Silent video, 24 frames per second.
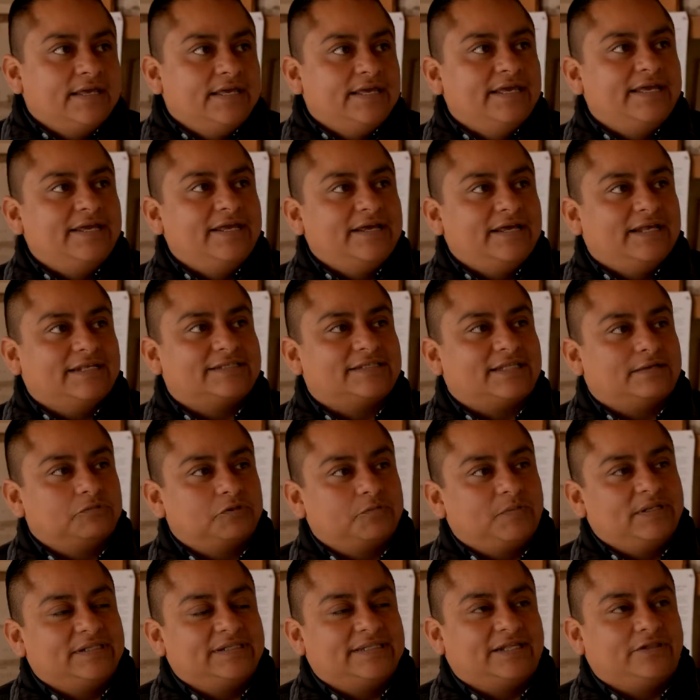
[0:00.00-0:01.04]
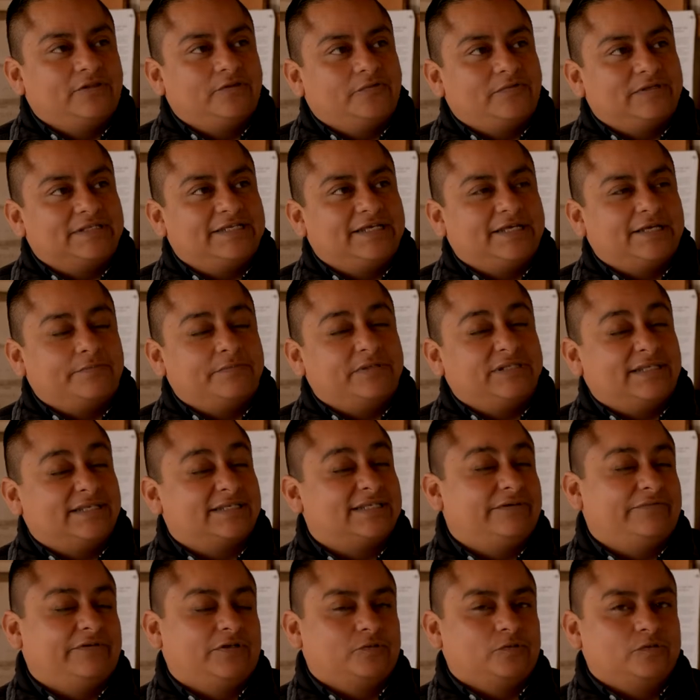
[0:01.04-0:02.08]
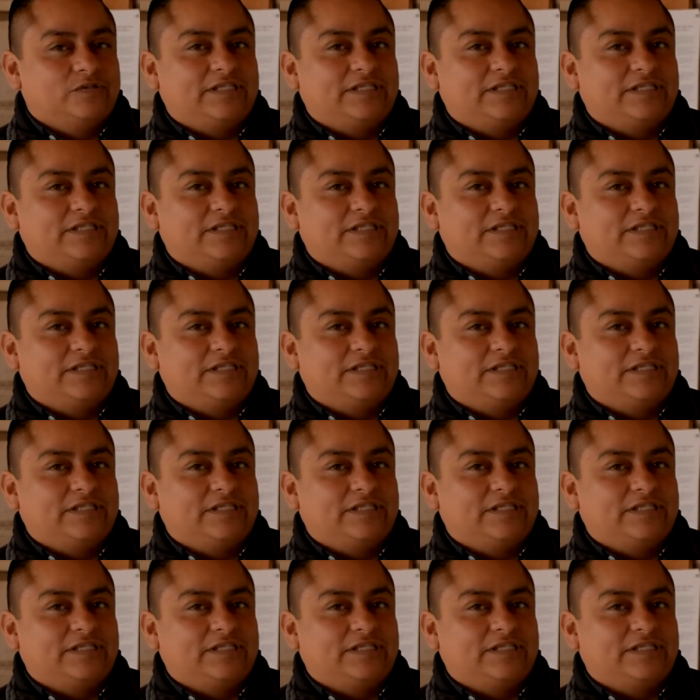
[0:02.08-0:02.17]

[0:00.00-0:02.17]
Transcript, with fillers: y estamos planteando básicamente exhibir